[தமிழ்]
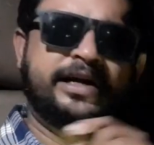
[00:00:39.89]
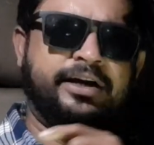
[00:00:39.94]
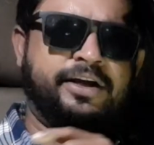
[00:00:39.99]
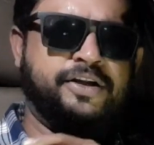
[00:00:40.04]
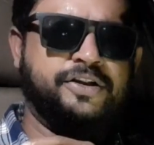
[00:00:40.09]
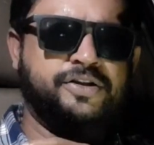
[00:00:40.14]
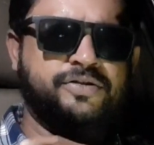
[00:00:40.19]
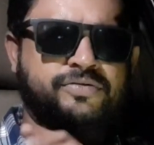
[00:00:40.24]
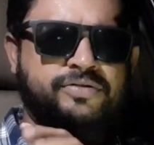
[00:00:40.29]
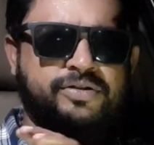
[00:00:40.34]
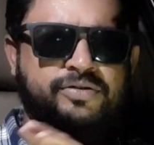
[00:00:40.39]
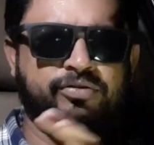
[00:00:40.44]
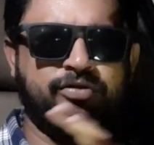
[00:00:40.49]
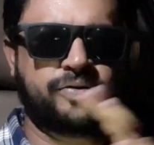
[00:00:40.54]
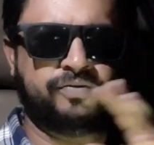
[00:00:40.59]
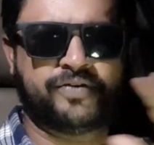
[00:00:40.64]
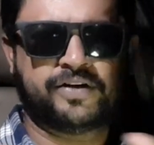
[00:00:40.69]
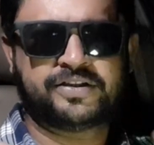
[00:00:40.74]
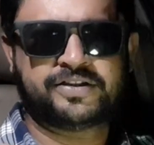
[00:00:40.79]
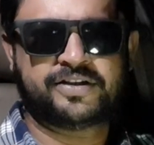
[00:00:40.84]
நேற்று வந்து
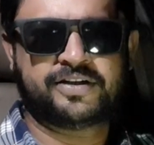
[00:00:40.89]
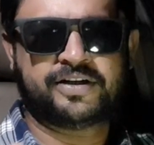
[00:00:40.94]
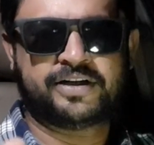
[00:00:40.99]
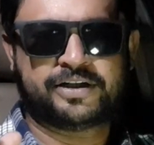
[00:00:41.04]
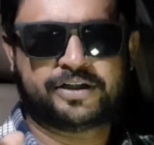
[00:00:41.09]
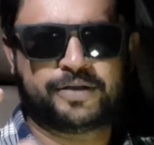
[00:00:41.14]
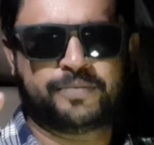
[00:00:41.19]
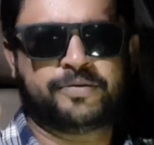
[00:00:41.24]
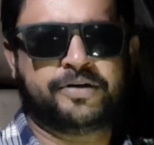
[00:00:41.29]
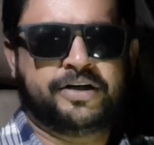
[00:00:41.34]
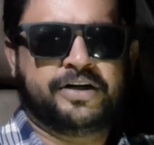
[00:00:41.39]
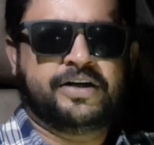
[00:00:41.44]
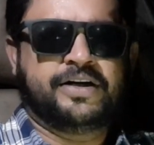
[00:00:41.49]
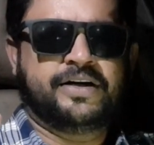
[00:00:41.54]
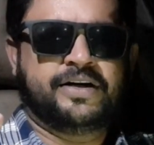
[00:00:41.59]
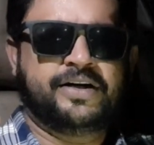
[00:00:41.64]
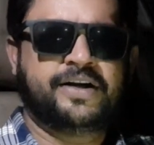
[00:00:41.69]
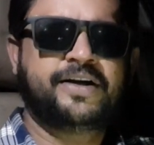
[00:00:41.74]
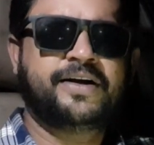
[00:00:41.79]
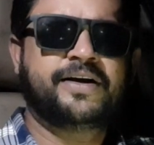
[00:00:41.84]
ஒரு ஃபங்க்ஷனில் அட்டன்
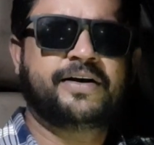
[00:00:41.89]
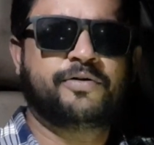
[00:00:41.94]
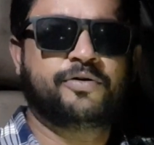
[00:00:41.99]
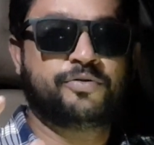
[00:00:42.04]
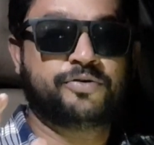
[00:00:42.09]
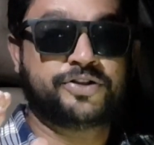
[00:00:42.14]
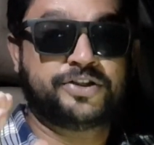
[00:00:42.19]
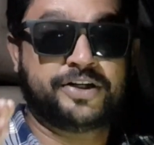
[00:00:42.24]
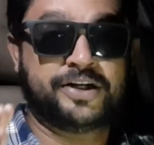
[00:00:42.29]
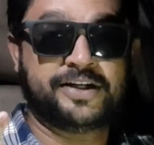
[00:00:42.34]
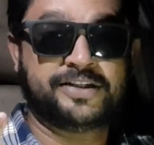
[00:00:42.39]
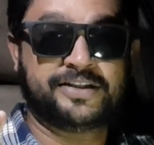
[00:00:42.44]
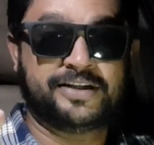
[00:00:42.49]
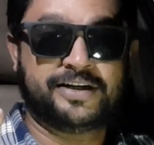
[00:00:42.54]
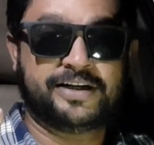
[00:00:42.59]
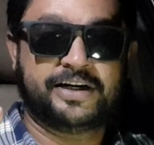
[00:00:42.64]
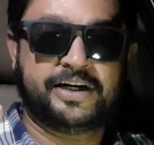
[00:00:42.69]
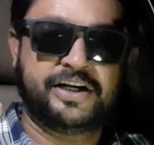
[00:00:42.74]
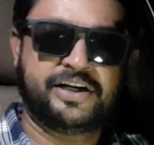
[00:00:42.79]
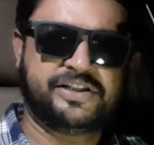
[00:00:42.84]
பண்ணியிருக்காரு ஒரு
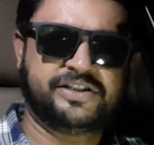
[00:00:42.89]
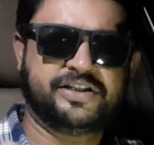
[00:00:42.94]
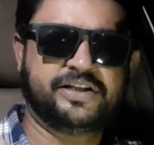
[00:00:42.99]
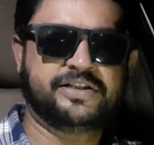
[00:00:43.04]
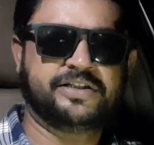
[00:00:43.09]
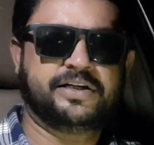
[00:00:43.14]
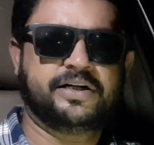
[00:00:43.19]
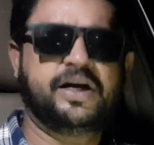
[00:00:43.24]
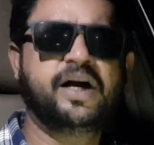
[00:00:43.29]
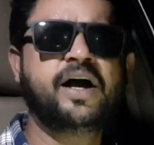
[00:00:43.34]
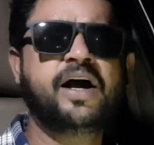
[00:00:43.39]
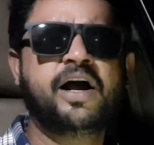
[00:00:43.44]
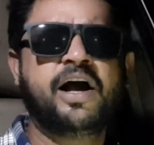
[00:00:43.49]
ஸ்டேஜில் நேர் ஸ்டேஜில்